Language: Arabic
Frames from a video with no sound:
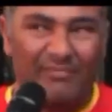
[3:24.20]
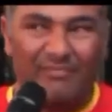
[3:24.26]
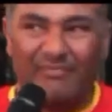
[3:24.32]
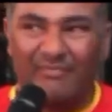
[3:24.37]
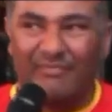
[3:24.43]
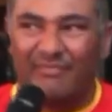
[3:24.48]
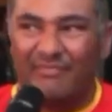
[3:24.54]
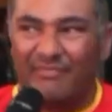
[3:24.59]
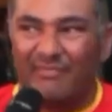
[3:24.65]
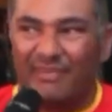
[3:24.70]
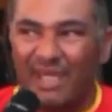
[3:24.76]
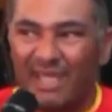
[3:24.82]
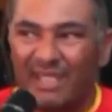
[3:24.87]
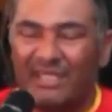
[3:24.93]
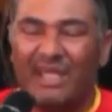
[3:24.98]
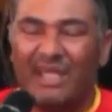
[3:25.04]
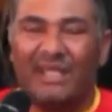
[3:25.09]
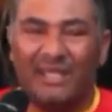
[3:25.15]
عم
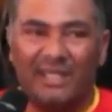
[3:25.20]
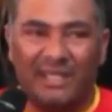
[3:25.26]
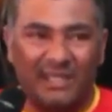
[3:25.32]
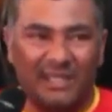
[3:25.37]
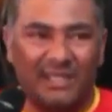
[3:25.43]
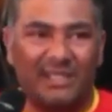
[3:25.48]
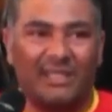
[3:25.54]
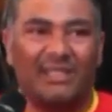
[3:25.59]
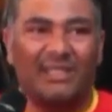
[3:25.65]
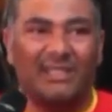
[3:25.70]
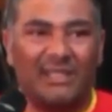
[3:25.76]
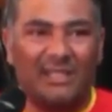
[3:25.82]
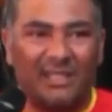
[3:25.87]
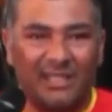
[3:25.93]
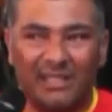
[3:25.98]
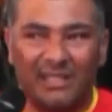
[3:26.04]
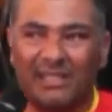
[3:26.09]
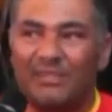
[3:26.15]
عاد راهي
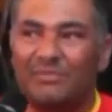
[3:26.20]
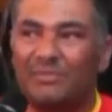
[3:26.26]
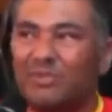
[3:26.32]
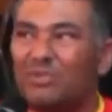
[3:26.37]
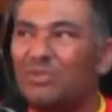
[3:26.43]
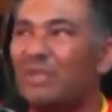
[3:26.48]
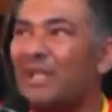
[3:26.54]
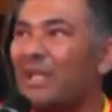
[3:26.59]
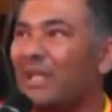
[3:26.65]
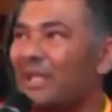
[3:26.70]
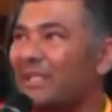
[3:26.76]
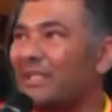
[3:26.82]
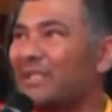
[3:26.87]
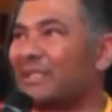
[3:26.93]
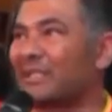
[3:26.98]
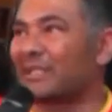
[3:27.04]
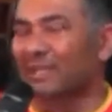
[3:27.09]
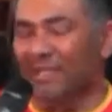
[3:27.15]
بشويه
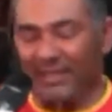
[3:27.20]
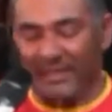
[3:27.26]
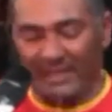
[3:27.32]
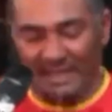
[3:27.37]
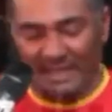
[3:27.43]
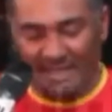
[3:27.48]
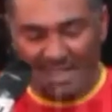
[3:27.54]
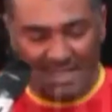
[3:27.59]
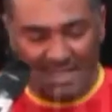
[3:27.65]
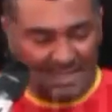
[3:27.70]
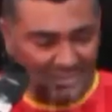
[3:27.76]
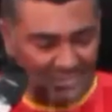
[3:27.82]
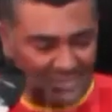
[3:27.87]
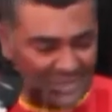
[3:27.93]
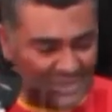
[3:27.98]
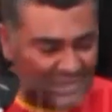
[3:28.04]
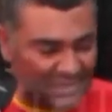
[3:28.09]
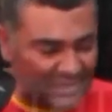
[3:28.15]
راهي
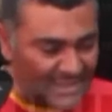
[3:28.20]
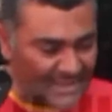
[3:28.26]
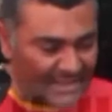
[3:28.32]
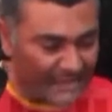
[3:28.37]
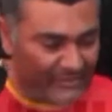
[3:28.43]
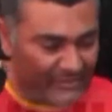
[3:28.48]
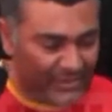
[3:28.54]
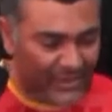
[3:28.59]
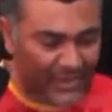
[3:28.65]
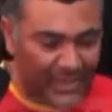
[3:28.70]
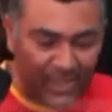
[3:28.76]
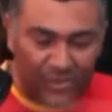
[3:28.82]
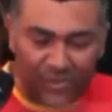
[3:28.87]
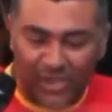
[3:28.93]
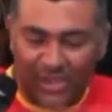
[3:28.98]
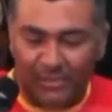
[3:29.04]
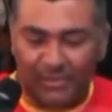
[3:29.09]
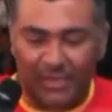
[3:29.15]
عاد باش نقدر
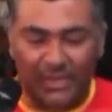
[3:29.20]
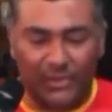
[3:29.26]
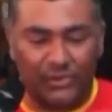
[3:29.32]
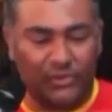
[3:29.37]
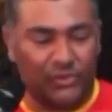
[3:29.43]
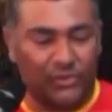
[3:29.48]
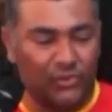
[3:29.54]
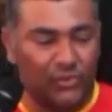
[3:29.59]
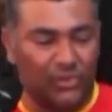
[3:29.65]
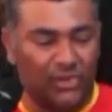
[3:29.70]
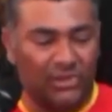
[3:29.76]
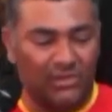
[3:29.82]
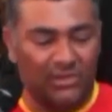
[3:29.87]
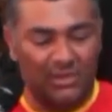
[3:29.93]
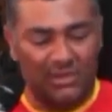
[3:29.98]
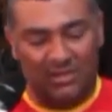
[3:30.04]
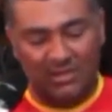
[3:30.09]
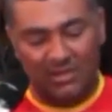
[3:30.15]
ناكل يبهد زوج
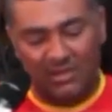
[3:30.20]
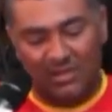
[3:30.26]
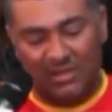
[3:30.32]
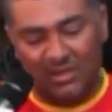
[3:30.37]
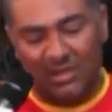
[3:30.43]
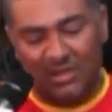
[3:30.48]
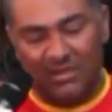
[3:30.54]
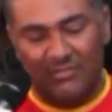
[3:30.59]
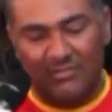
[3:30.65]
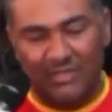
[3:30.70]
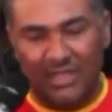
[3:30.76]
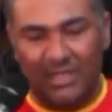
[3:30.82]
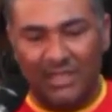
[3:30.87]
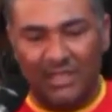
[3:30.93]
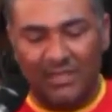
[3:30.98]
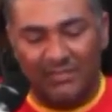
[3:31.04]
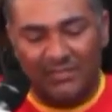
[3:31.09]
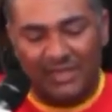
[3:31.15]

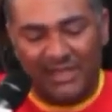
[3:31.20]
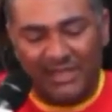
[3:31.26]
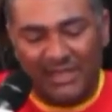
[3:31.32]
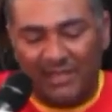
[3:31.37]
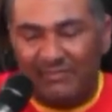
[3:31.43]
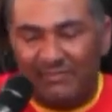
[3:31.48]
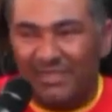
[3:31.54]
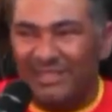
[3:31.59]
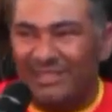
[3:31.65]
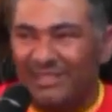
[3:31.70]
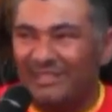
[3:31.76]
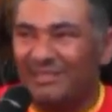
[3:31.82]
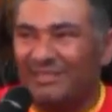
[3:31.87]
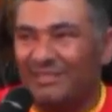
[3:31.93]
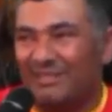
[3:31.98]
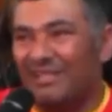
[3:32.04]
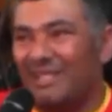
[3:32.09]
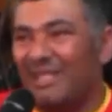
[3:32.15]
ما مازال
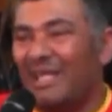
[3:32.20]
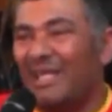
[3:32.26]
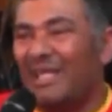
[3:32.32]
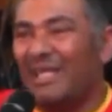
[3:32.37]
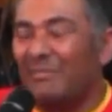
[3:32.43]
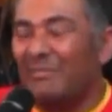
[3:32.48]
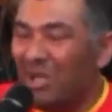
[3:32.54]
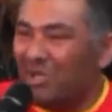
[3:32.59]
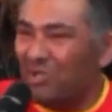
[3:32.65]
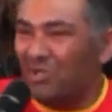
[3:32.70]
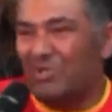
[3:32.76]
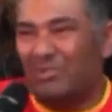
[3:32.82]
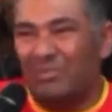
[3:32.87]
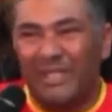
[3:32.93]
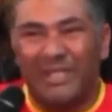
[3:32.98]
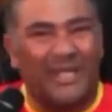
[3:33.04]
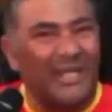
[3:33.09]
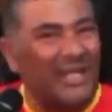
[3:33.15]
من كما
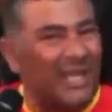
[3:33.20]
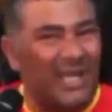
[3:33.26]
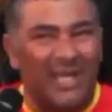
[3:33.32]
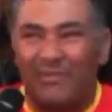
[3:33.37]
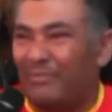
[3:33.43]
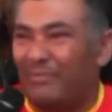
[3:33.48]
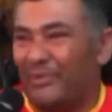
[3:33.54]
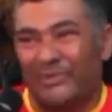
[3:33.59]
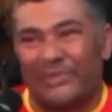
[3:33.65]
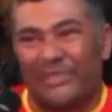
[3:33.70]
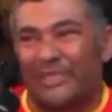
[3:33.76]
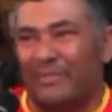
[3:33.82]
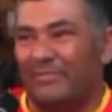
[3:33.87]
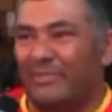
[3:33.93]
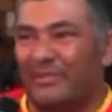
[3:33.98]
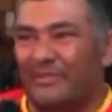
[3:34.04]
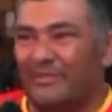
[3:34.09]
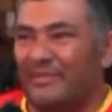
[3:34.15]
كنت بكري
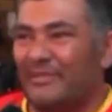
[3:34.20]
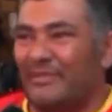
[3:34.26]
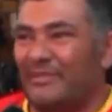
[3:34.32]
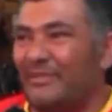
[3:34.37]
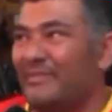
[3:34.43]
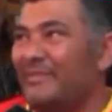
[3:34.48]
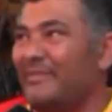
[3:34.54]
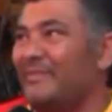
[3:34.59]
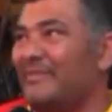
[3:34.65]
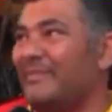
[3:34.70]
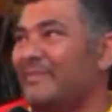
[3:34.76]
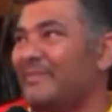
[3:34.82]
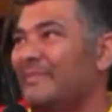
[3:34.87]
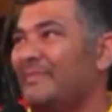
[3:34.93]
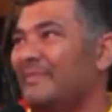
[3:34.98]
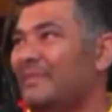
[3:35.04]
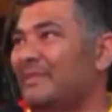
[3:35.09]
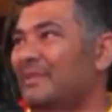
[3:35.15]
امبوسيبل سي خالد
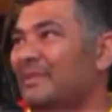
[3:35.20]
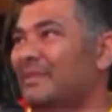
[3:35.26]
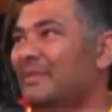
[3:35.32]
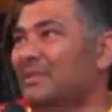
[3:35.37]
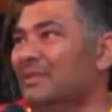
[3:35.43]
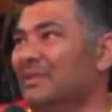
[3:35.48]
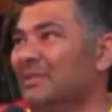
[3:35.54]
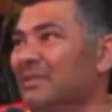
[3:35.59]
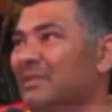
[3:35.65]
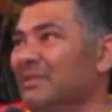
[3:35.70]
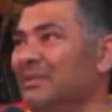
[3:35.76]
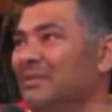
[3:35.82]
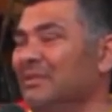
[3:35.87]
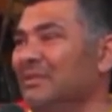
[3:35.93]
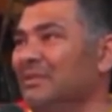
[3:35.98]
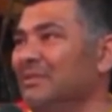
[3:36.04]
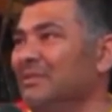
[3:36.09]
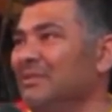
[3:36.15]
لو كان نقول لك
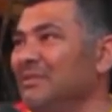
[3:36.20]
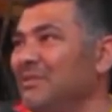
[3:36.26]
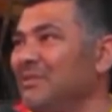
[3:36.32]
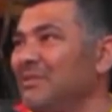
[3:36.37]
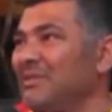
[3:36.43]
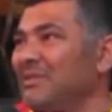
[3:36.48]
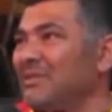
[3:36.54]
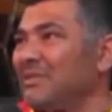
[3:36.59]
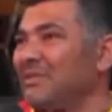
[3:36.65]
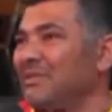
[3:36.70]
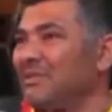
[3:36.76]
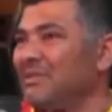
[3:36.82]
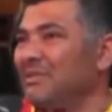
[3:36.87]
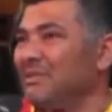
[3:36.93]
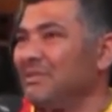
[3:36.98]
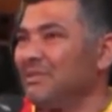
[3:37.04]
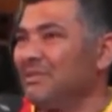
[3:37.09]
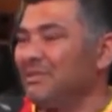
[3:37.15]
واش تقول لهذاك
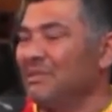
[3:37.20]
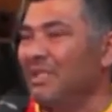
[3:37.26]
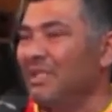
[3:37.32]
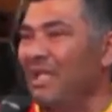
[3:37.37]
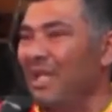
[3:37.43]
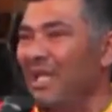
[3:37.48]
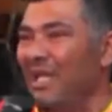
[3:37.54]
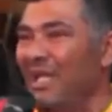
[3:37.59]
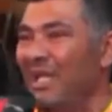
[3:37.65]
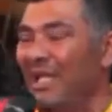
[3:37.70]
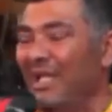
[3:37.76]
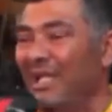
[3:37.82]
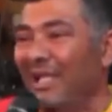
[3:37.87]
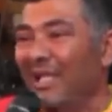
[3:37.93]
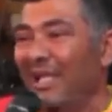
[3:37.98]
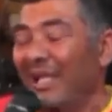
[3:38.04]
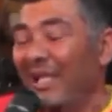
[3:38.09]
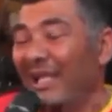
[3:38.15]
الشاب اللي ضربك
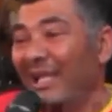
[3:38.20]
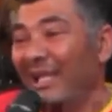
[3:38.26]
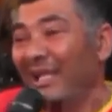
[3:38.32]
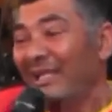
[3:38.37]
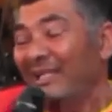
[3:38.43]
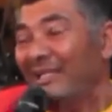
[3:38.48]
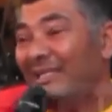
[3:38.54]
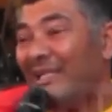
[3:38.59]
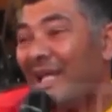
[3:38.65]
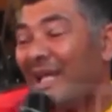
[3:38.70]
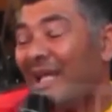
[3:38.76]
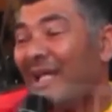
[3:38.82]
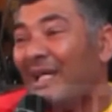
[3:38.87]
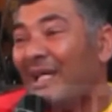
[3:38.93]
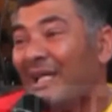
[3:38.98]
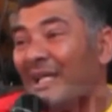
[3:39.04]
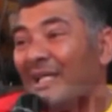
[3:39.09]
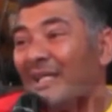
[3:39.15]
واش تقول هذا
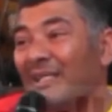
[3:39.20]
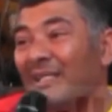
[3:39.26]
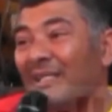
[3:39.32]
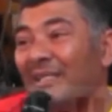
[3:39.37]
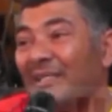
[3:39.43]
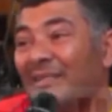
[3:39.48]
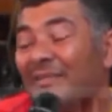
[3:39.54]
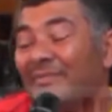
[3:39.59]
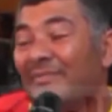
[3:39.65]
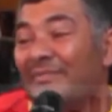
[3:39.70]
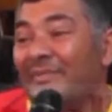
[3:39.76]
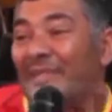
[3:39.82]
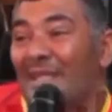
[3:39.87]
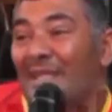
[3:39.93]
الرجال